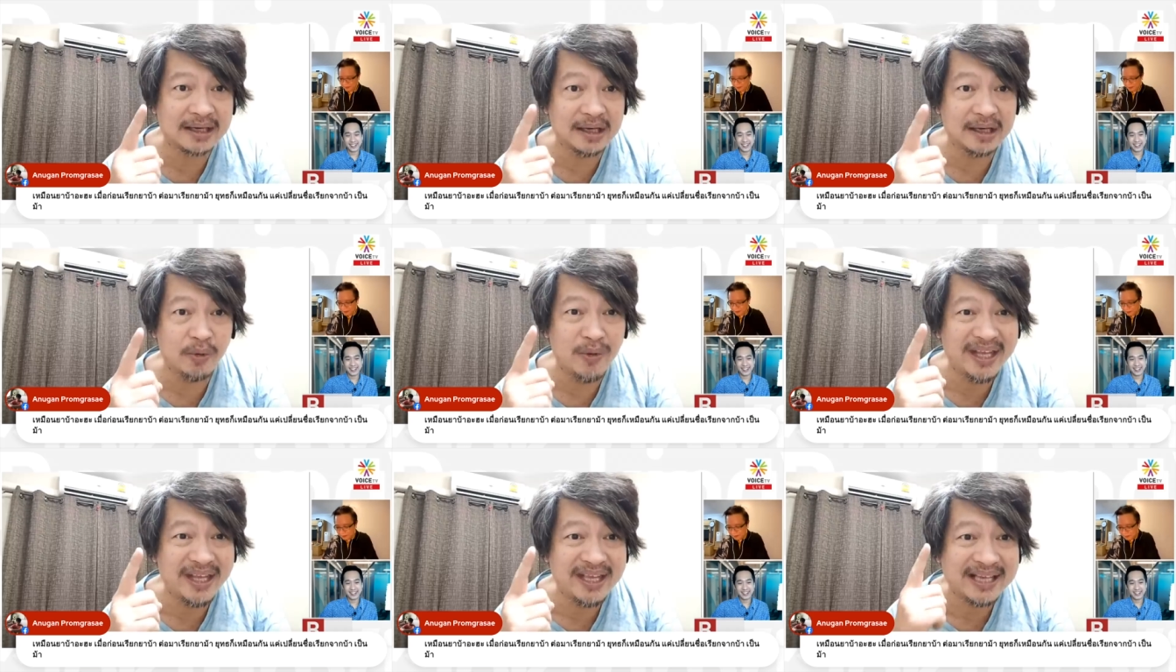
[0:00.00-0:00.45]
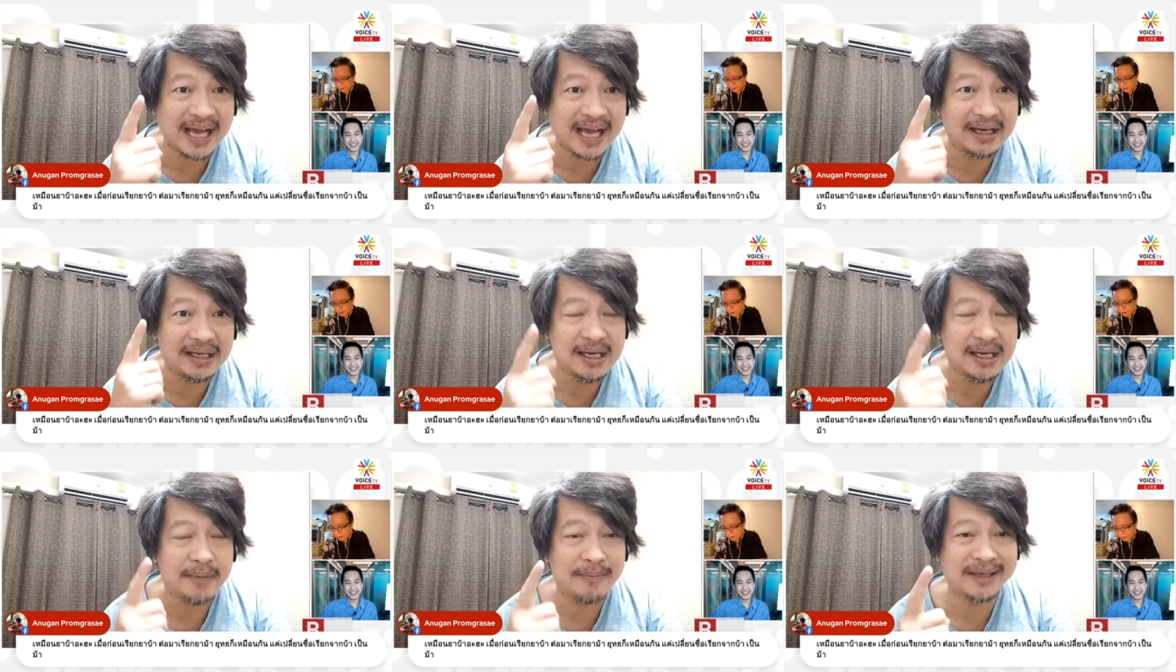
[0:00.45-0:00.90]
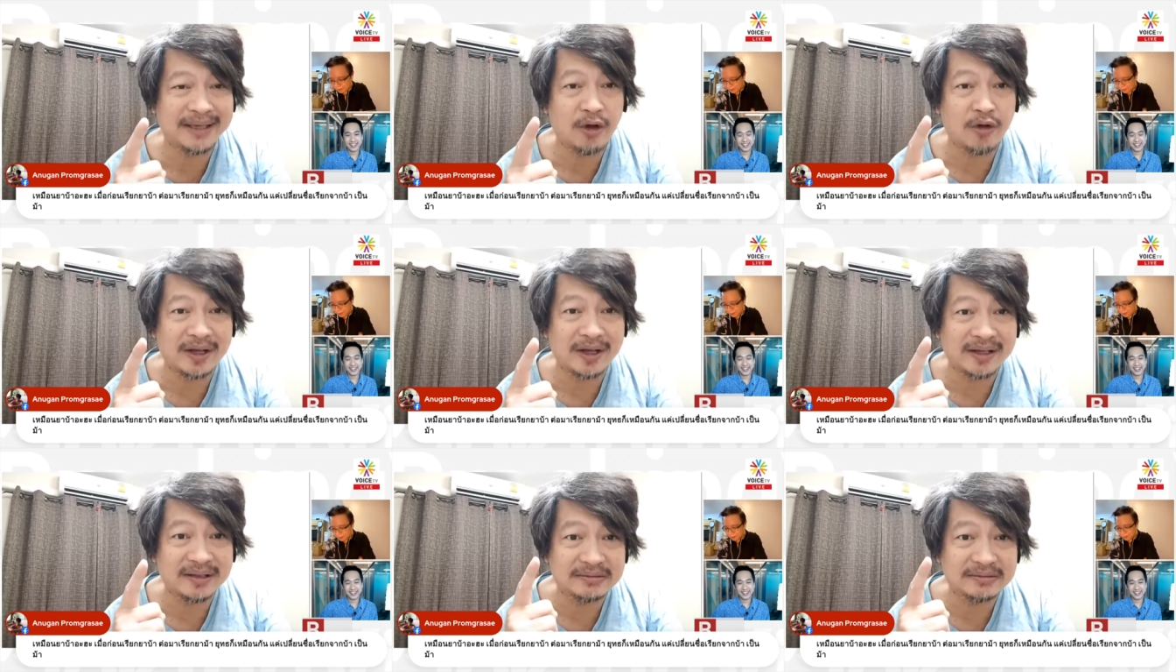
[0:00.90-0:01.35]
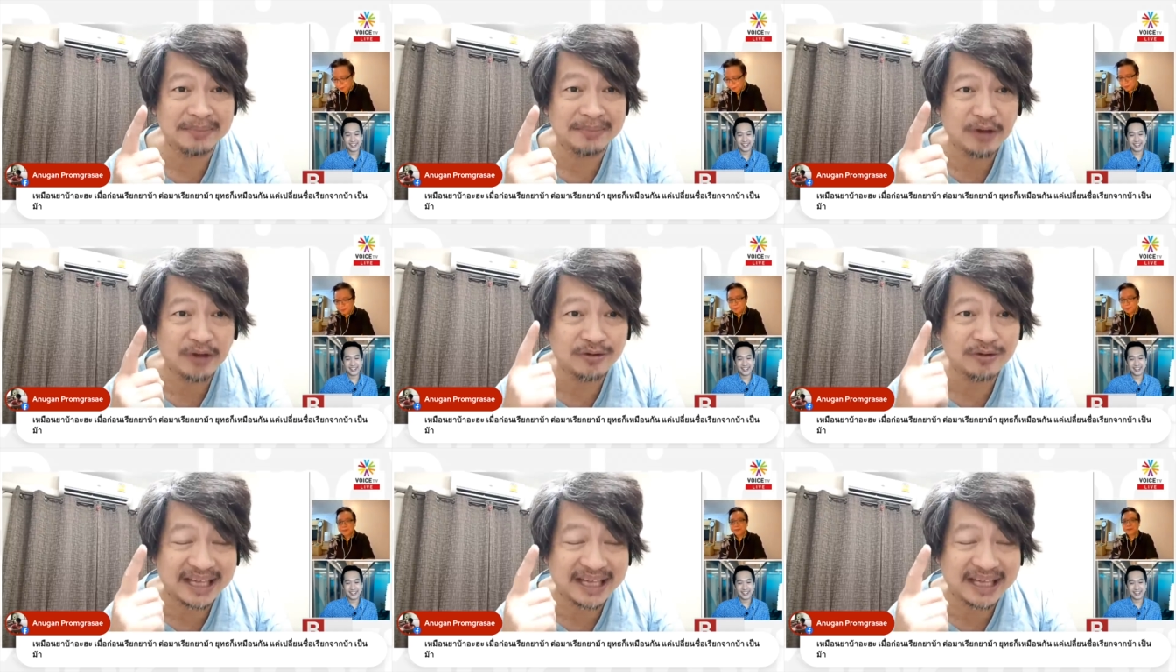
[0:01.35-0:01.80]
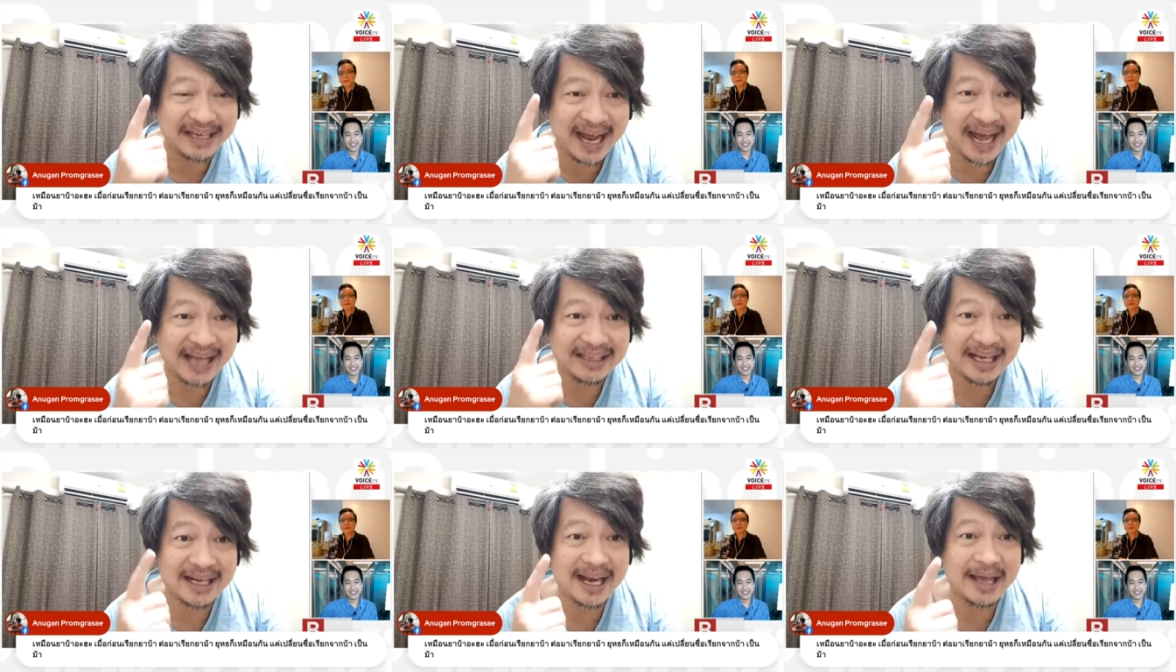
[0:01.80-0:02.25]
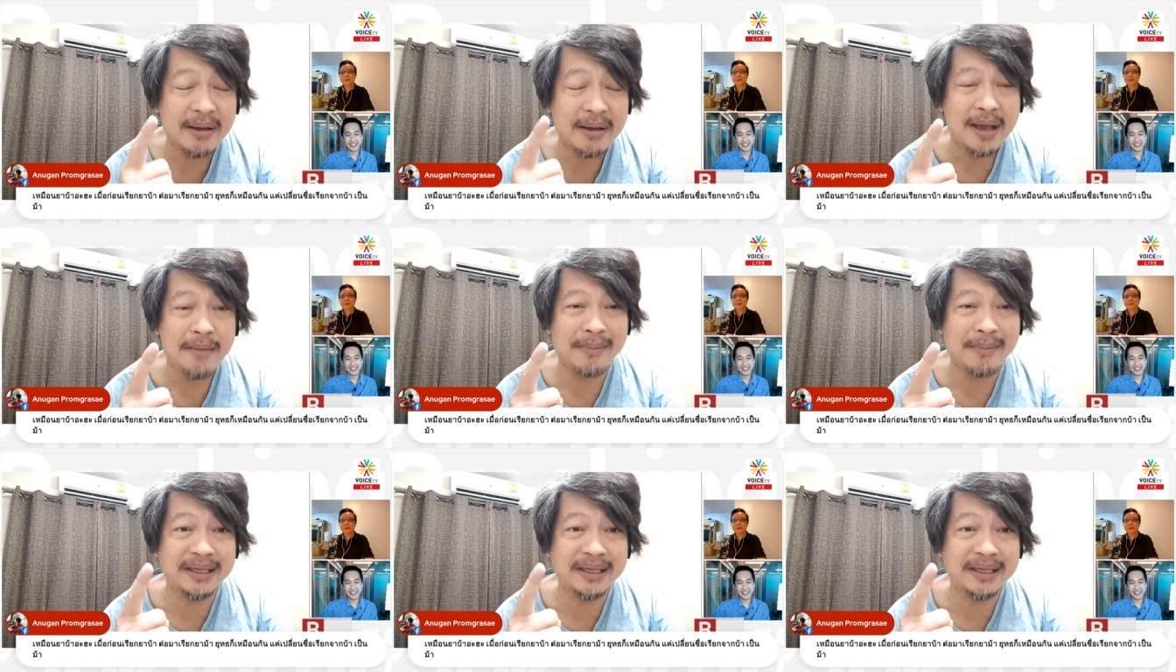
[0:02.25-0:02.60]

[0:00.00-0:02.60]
อกหรือวิธีการเลือกมันต้องมันต้องสรรหาจากอะไร